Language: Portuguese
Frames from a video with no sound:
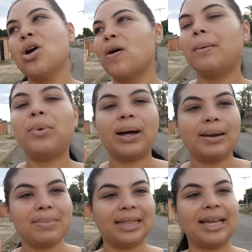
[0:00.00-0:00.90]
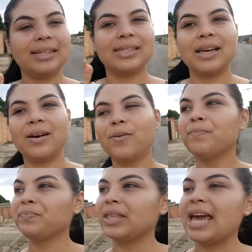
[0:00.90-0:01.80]
uma boa alimentação.
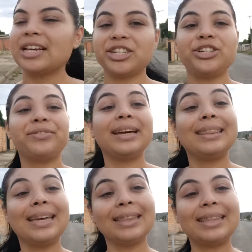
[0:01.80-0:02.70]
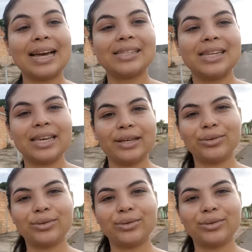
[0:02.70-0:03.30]
E a gente vai tentar seguir